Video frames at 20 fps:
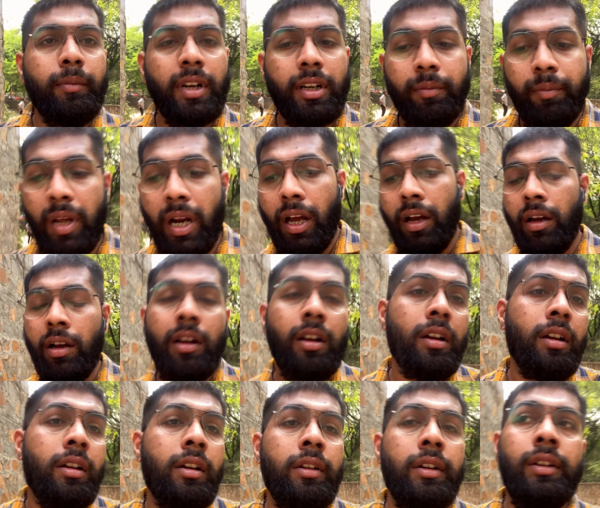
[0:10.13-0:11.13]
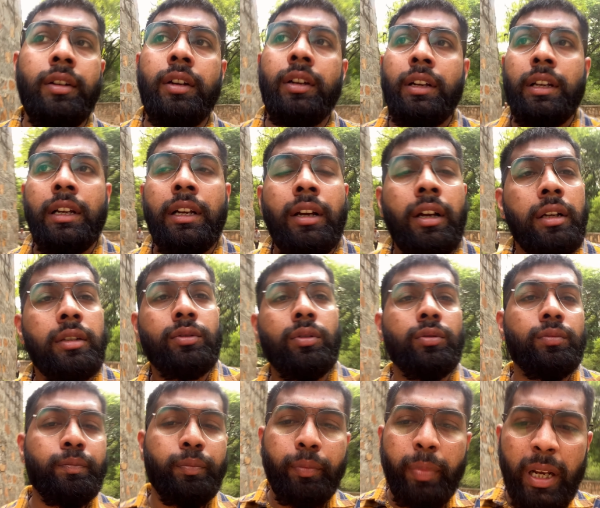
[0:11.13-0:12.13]
मकबरा तो
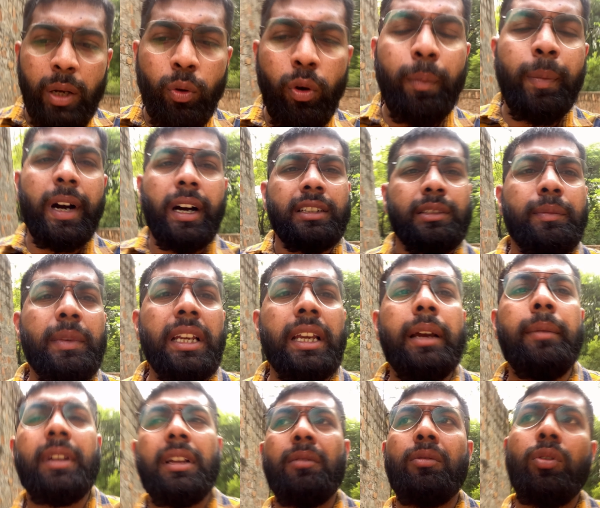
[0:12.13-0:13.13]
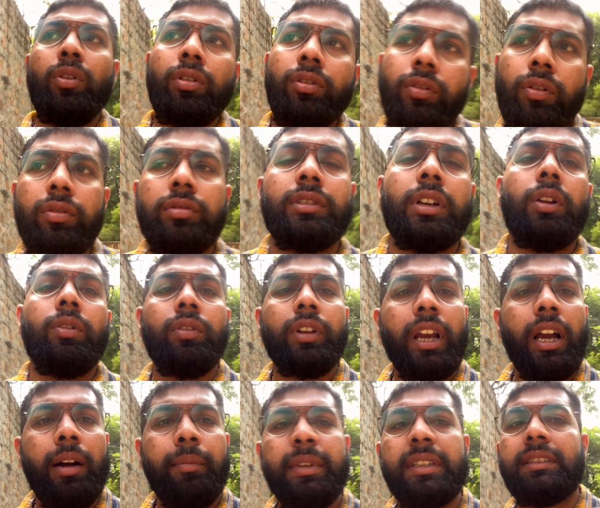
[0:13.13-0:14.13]
बिल्कुल पास में ही है मतलब रोड क्रॉस करोगे
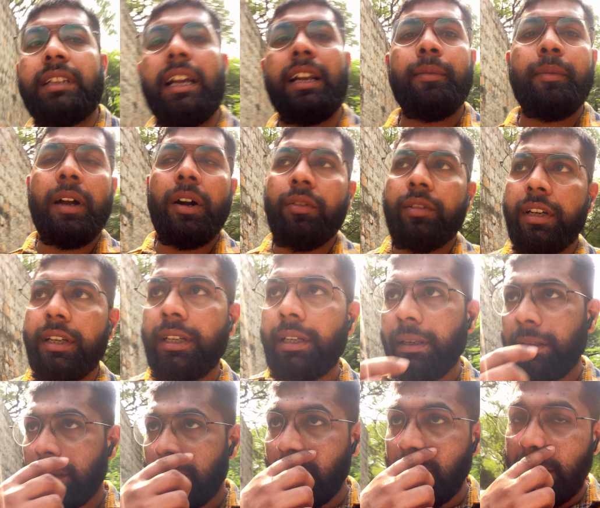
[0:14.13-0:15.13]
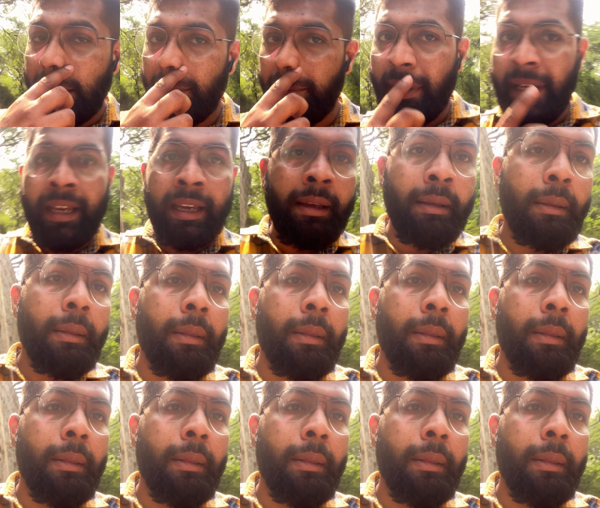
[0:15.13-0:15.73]
आप इस साइड में आओगे तो वहीं पे है